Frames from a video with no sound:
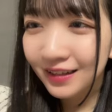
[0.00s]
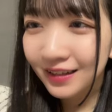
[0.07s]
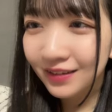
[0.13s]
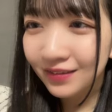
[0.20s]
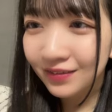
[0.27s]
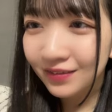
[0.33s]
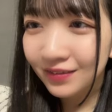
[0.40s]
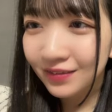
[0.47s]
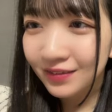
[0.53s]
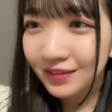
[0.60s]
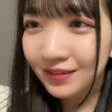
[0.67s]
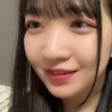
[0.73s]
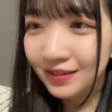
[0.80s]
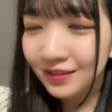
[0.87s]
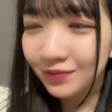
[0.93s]
基本の
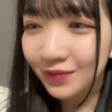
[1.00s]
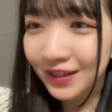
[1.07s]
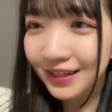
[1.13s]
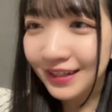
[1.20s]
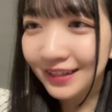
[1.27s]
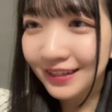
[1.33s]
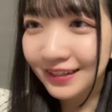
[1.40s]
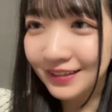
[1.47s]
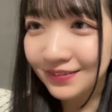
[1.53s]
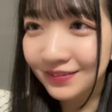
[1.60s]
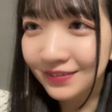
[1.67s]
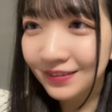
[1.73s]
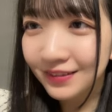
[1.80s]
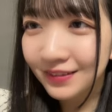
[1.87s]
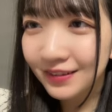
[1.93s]
毎回選
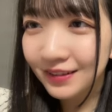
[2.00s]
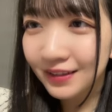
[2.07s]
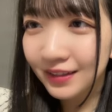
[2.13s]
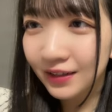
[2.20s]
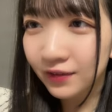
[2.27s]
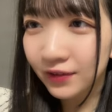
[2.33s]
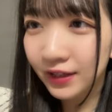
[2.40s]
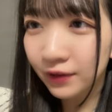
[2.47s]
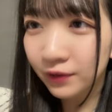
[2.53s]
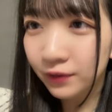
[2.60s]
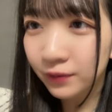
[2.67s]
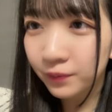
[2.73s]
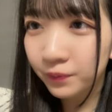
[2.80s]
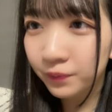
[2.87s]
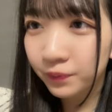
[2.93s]
ぶヤホヤホ